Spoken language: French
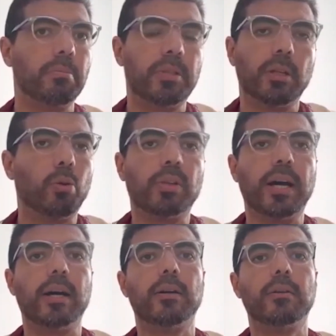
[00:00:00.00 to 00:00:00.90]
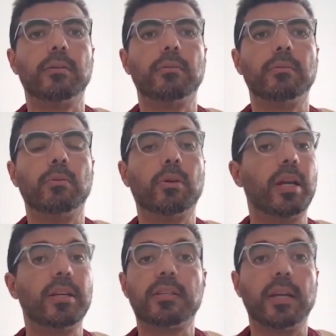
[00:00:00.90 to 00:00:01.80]
c'est trop tard. Donc
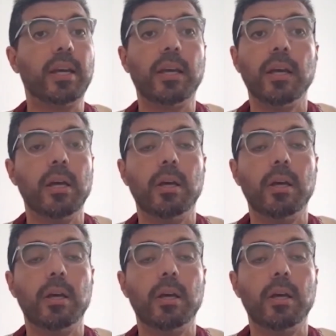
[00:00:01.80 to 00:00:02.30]
là, ça est,